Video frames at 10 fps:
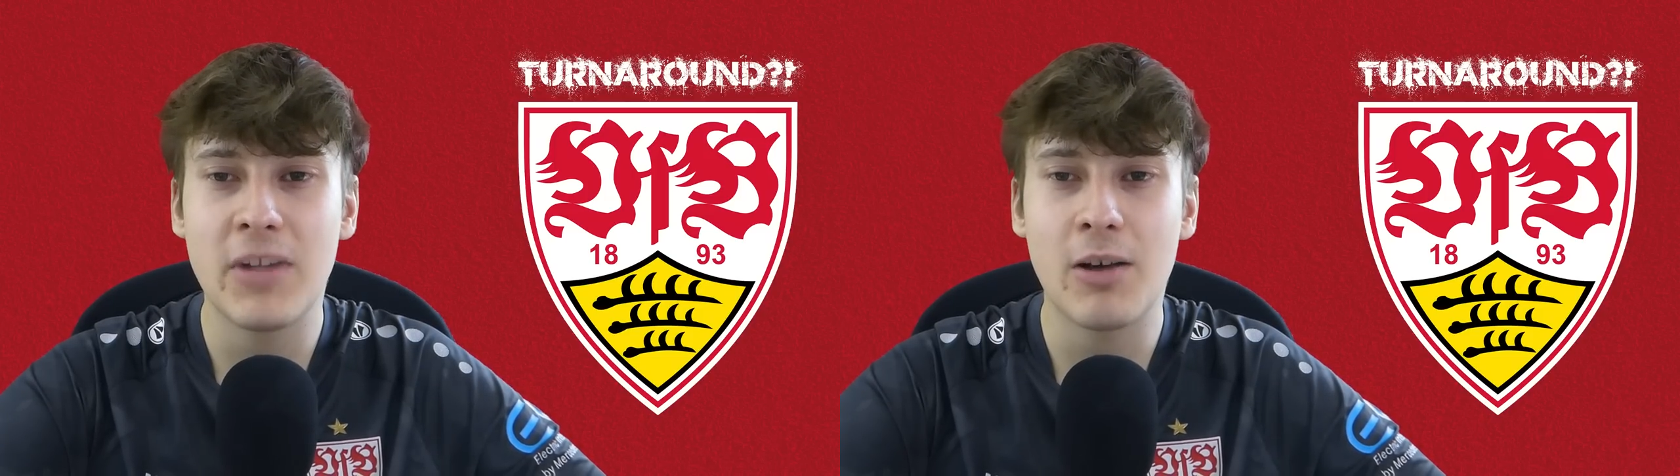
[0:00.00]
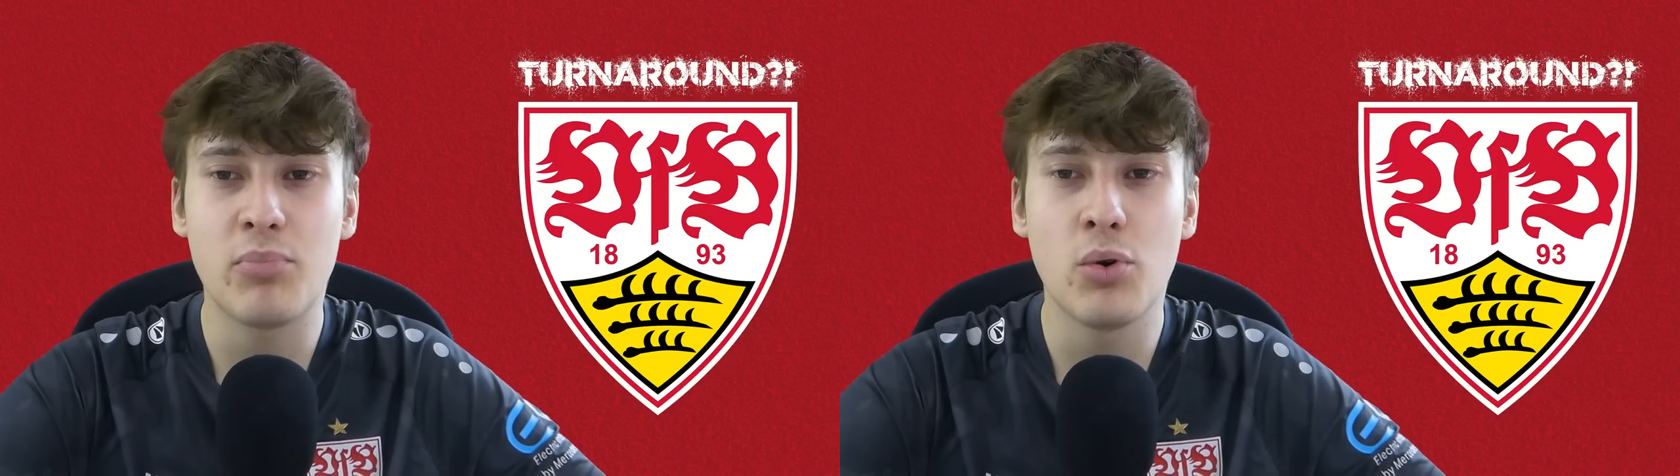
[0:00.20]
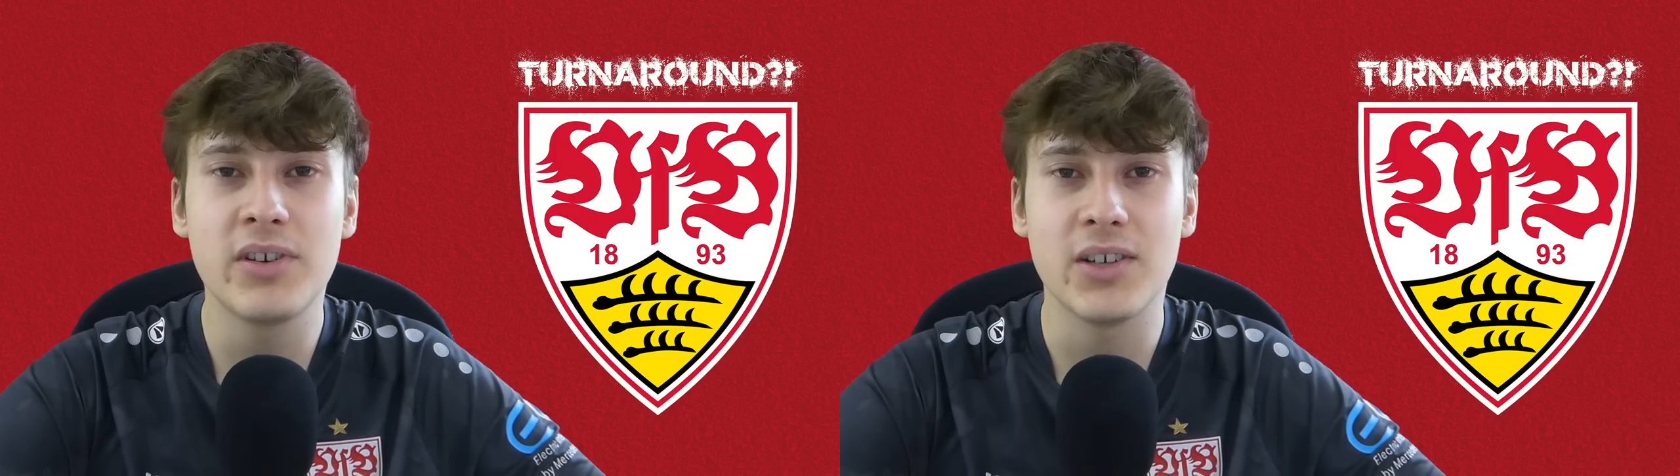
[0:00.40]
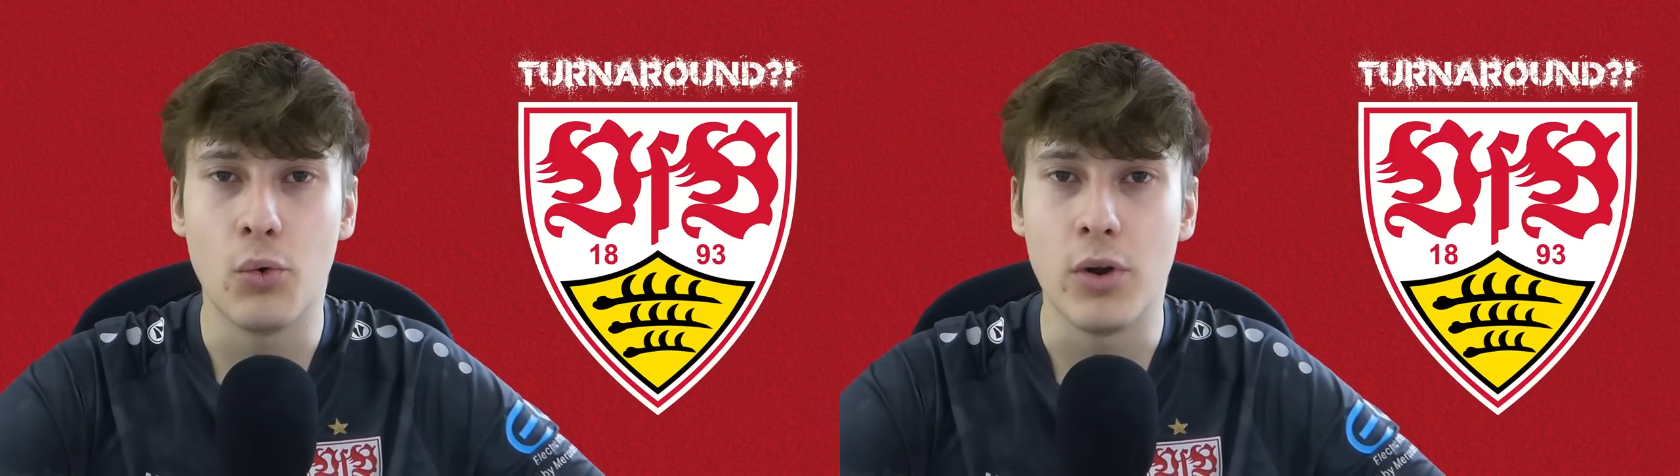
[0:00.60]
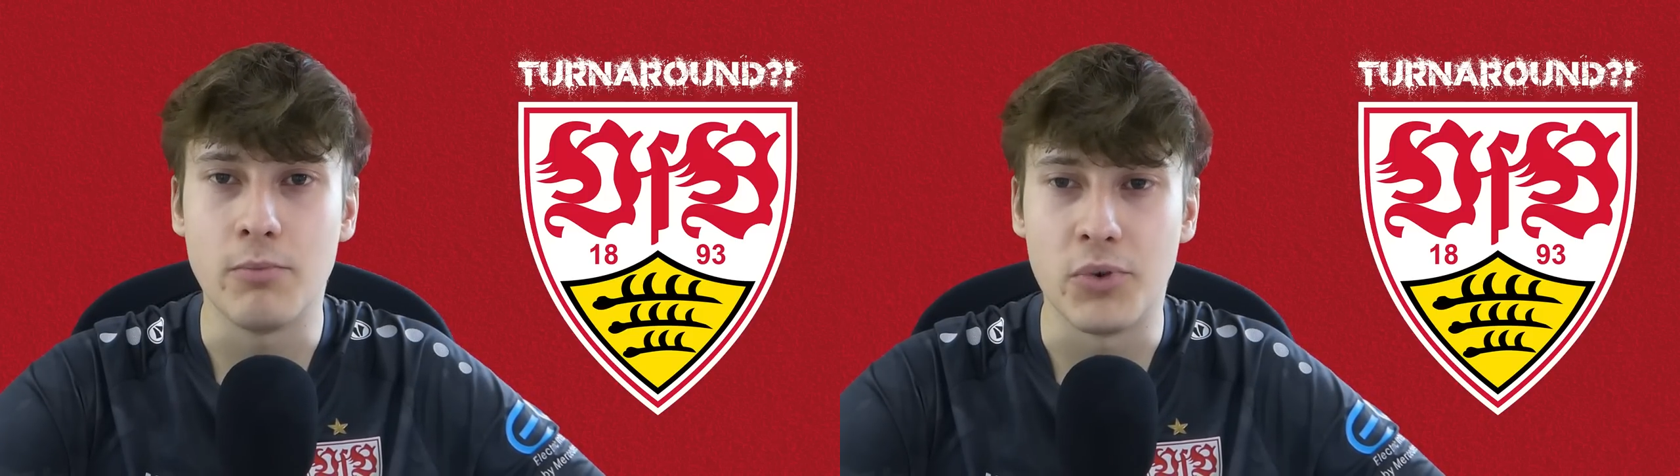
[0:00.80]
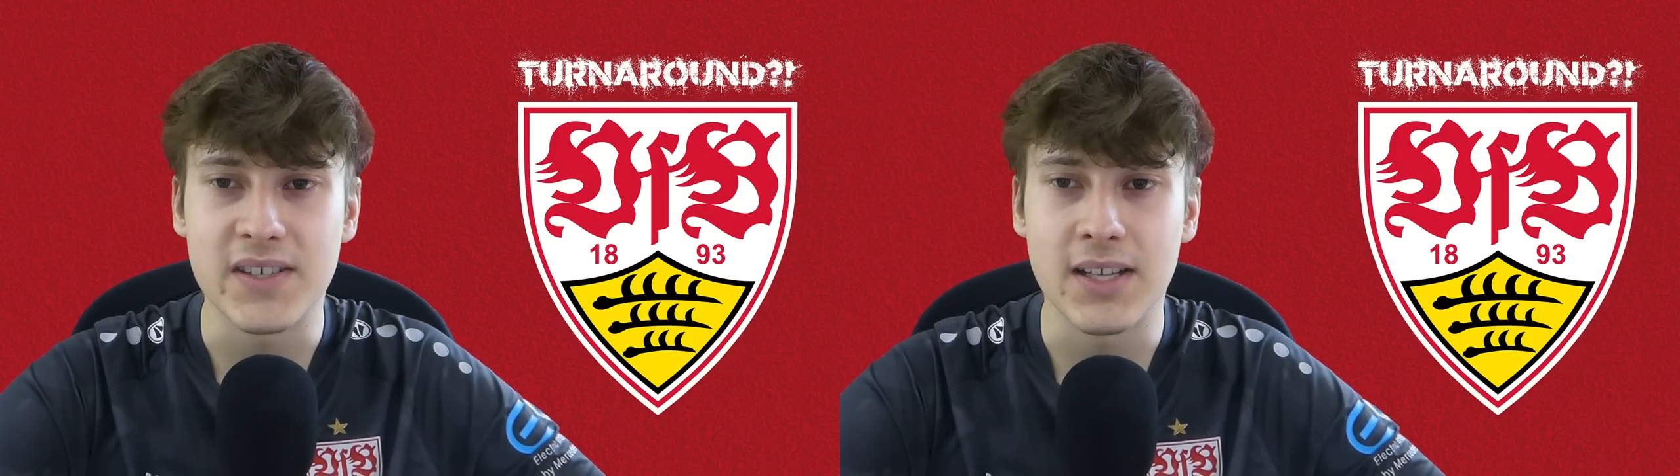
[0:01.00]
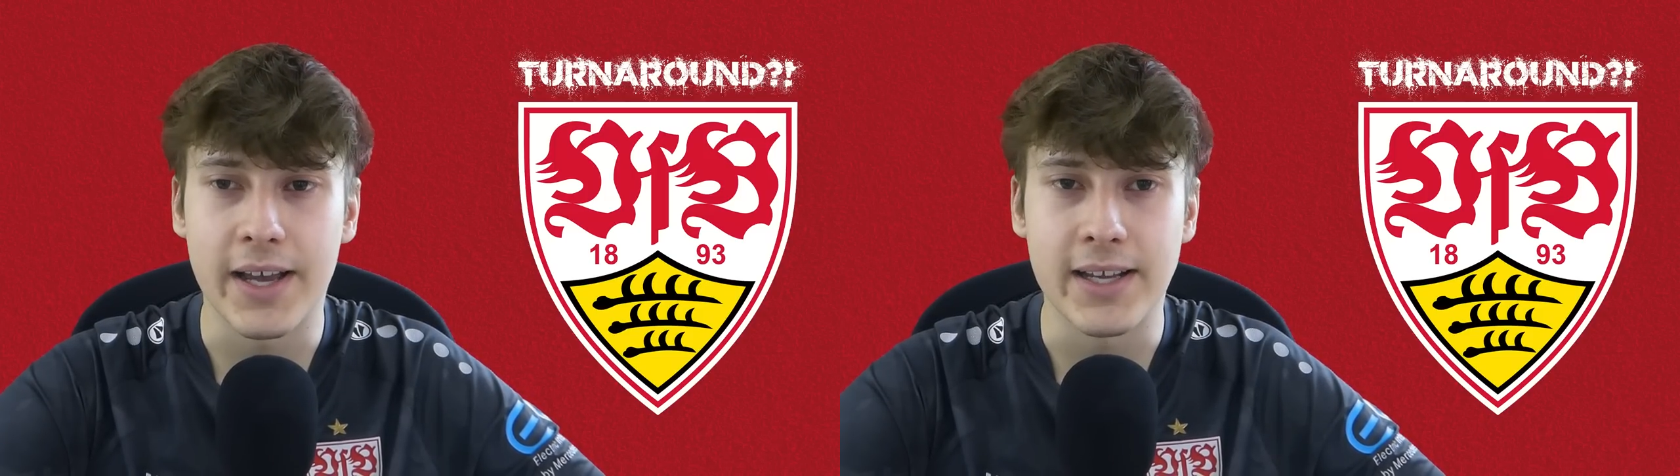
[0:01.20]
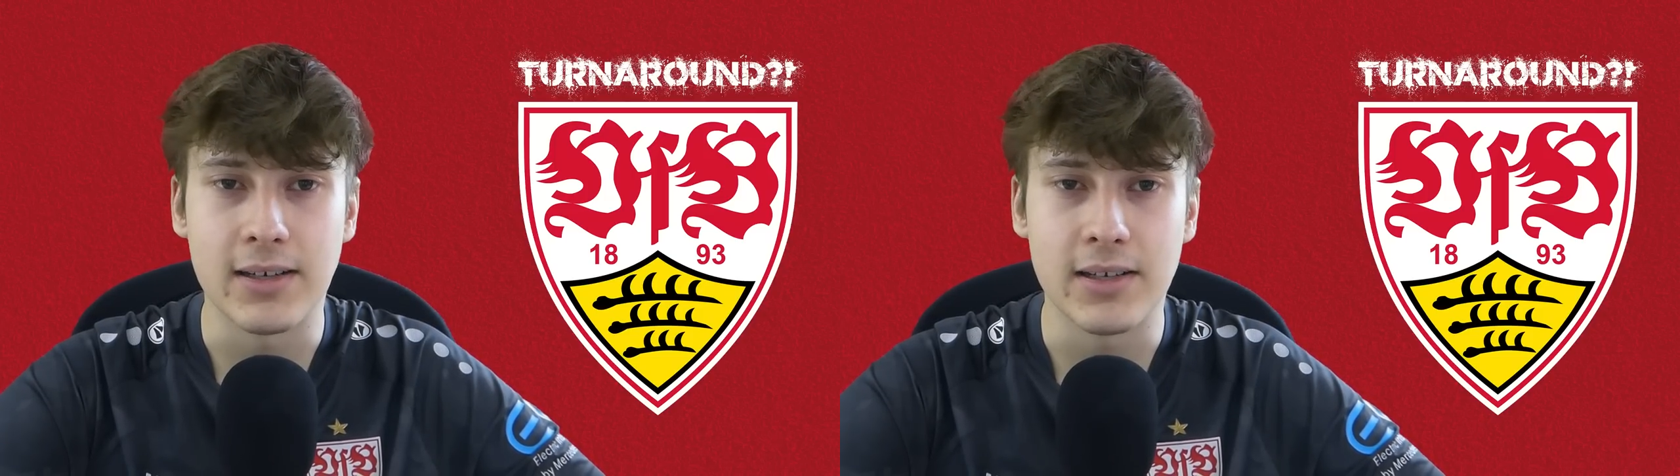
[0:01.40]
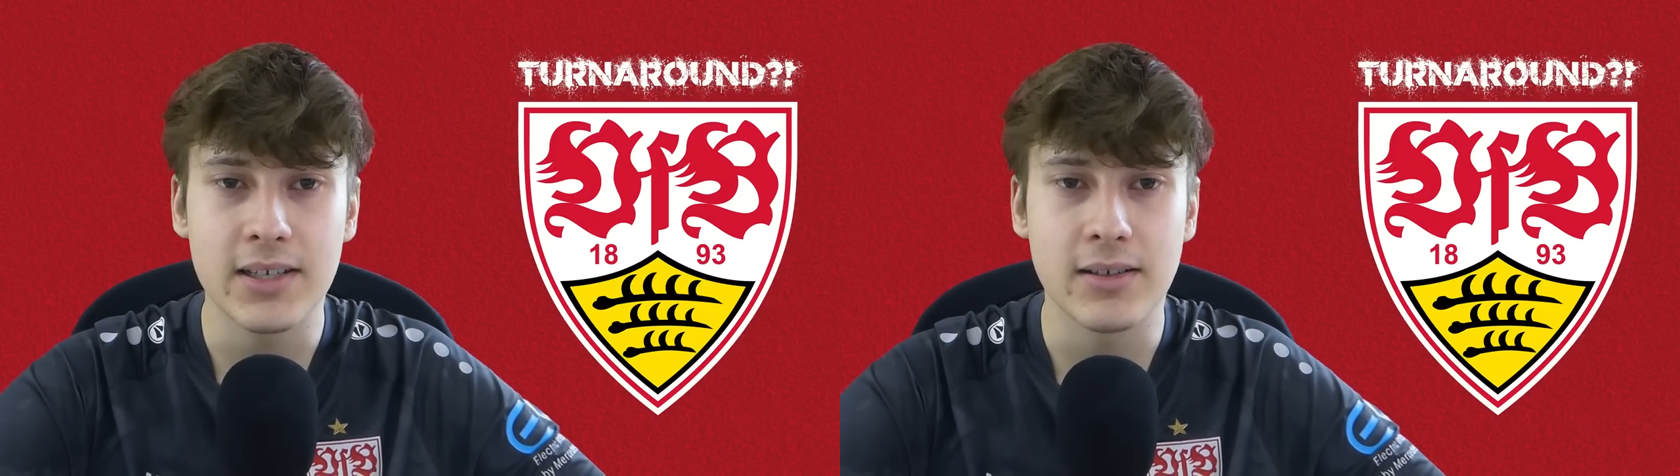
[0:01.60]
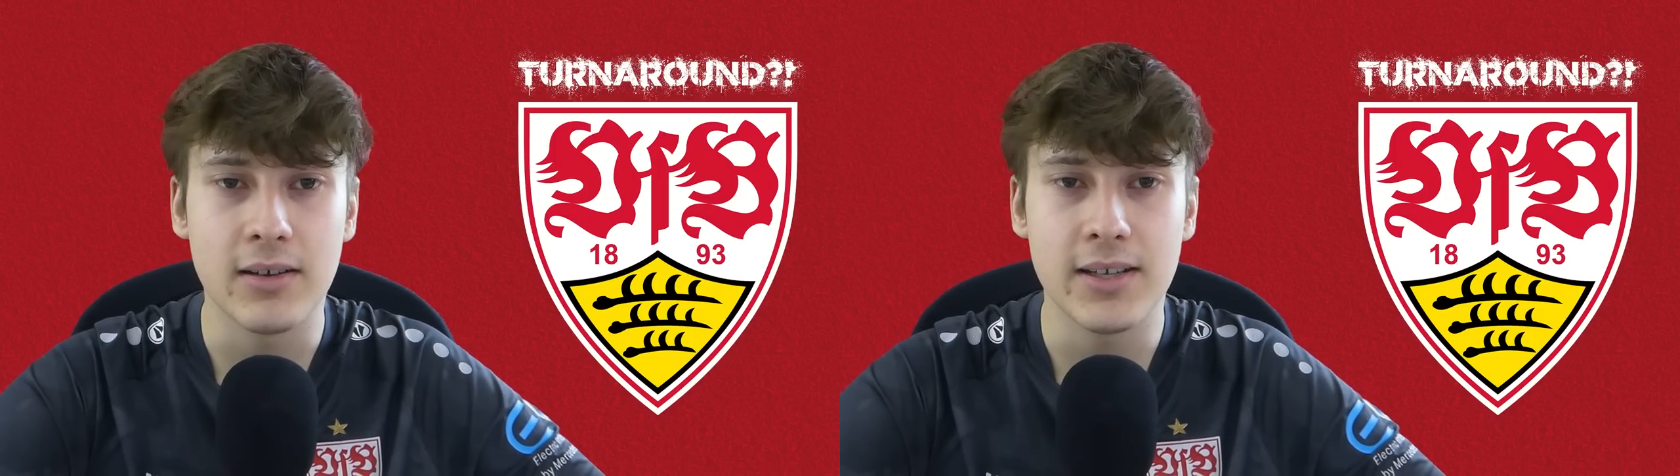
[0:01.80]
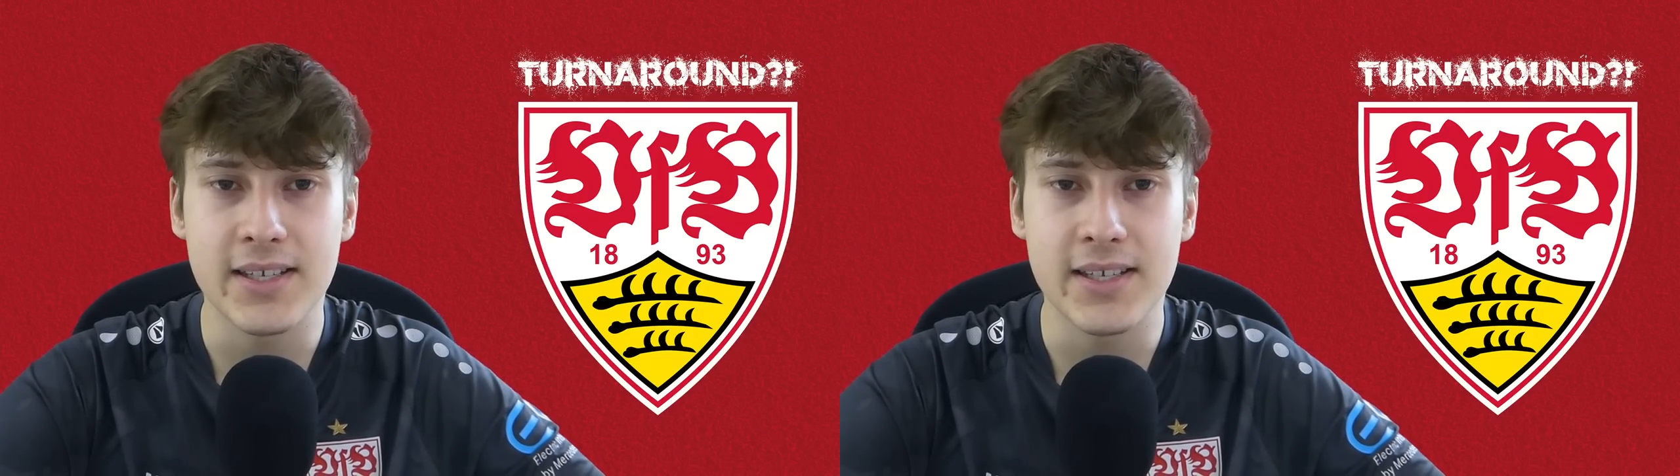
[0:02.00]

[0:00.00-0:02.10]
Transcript: mehr Punkte holen müssen eigentlich, ne?